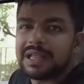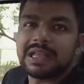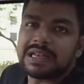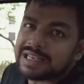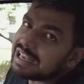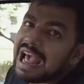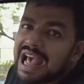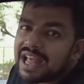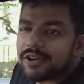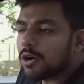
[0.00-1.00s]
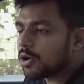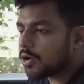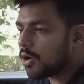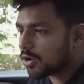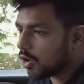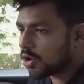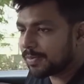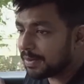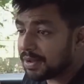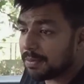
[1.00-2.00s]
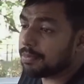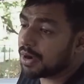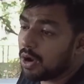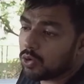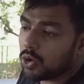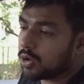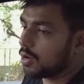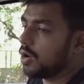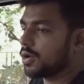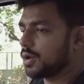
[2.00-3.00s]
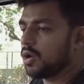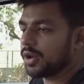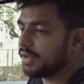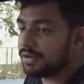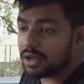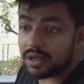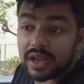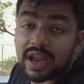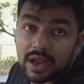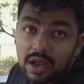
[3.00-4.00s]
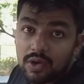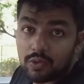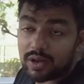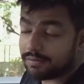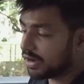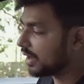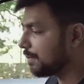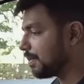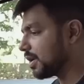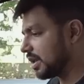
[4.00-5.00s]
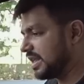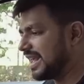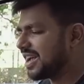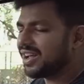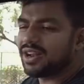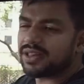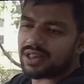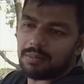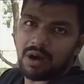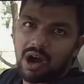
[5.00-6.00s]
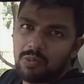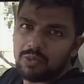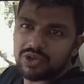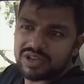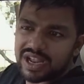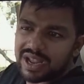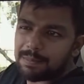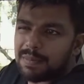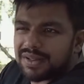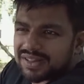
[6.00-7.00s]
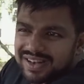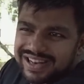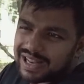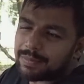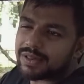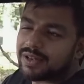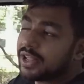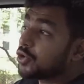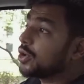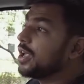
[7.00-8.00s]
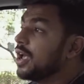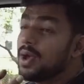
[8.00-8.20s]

बी टैन और और मे बी अ ब्राउन और और इवन अ ग्रे वुड हैव डन पर ये कलर सम हाउ मुझे पर्सनली नहीं पसंद है क्योंकि